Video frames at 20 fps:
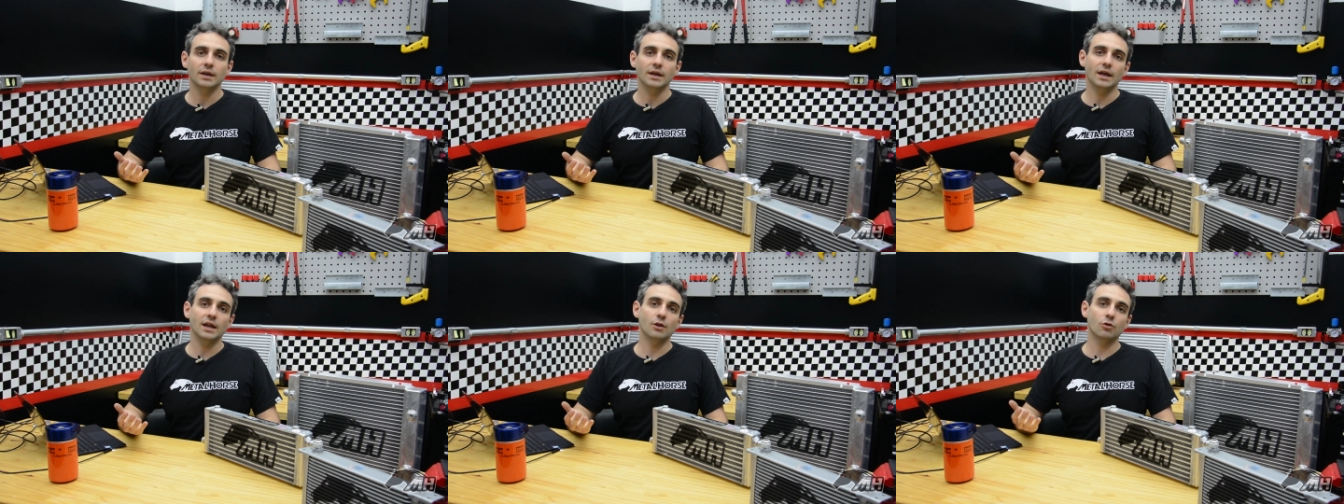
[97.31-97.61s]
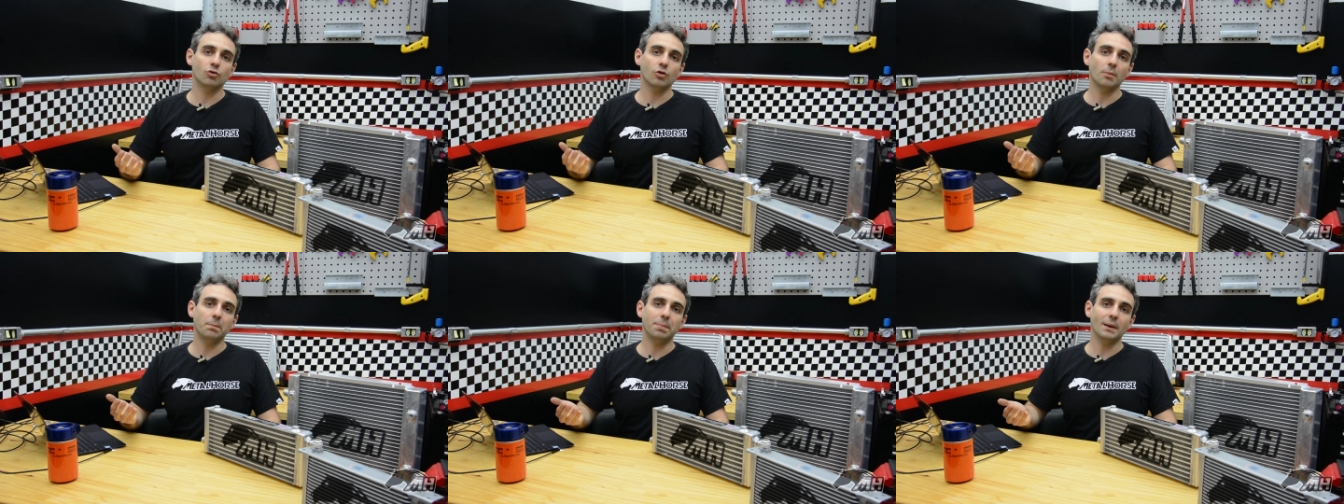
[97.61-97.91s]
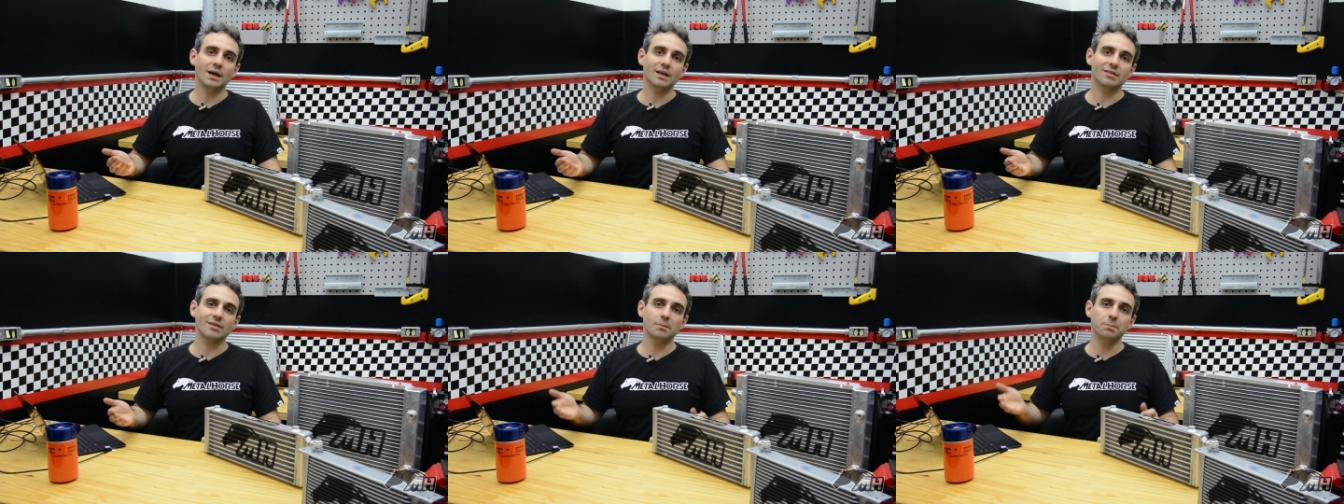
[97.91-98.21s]
ele só
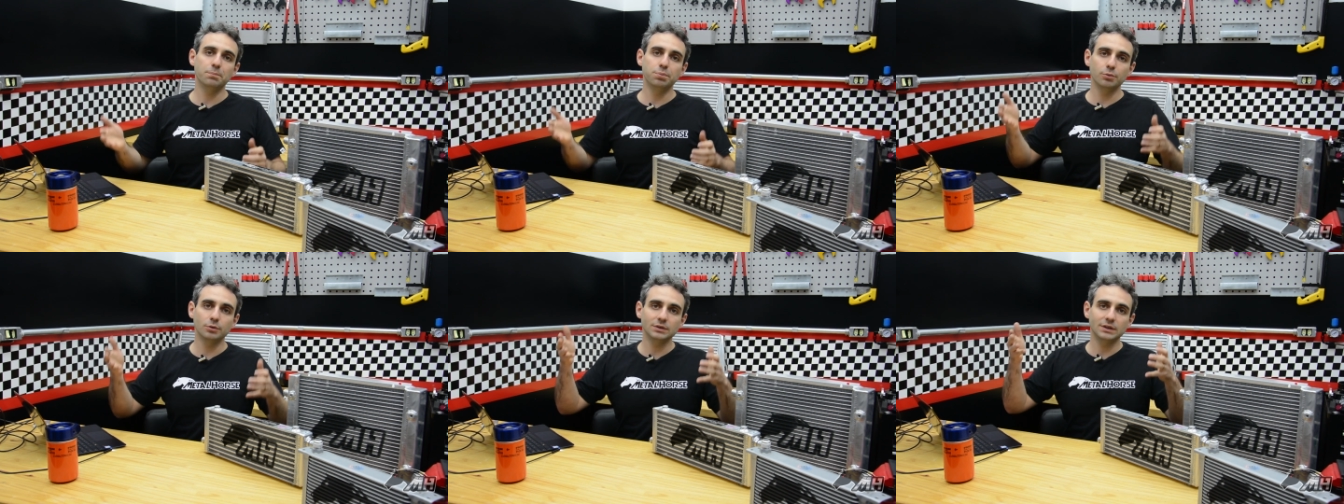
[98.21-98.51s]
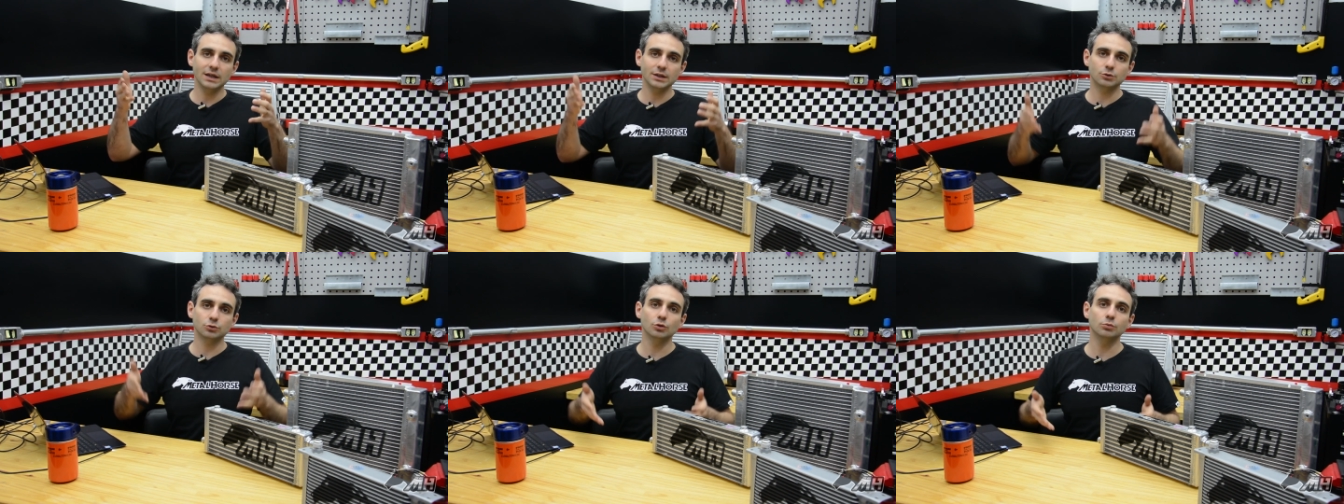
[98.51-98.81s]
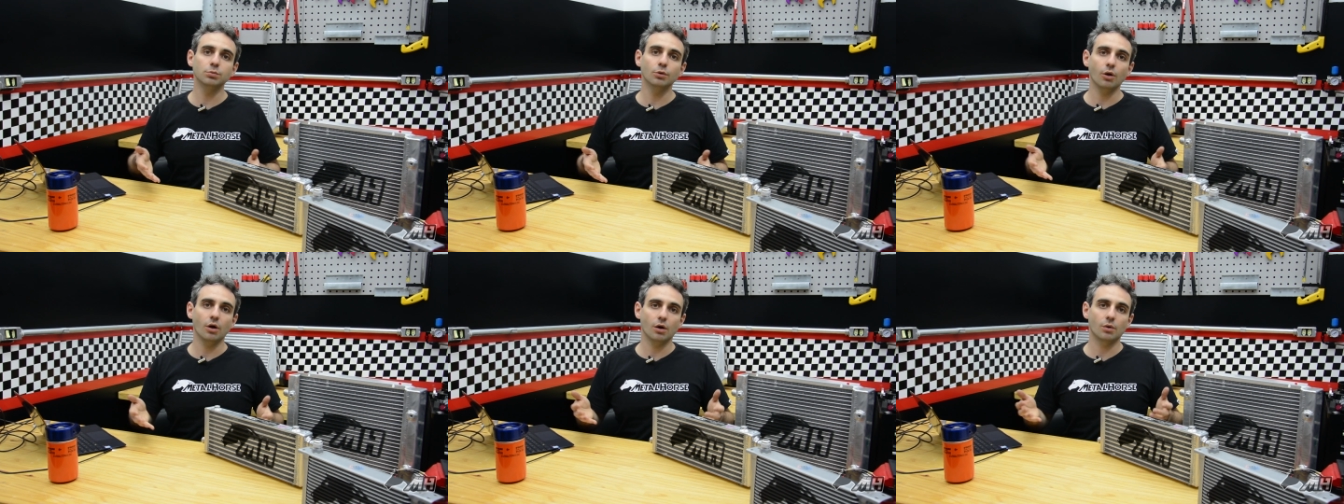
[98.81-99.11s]
passa por dentro do
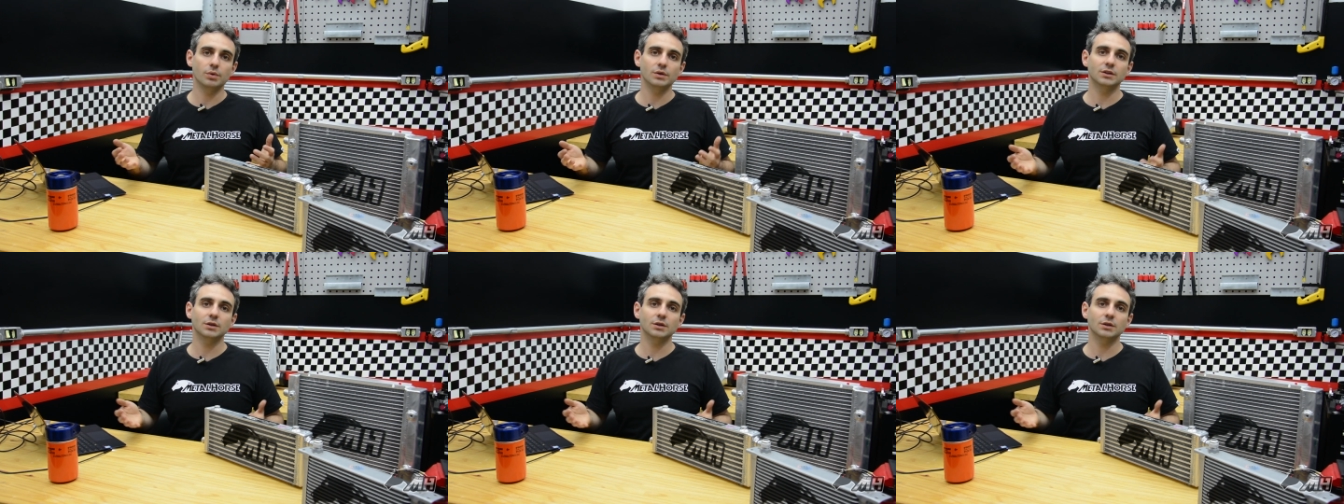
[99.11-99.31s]
bloco.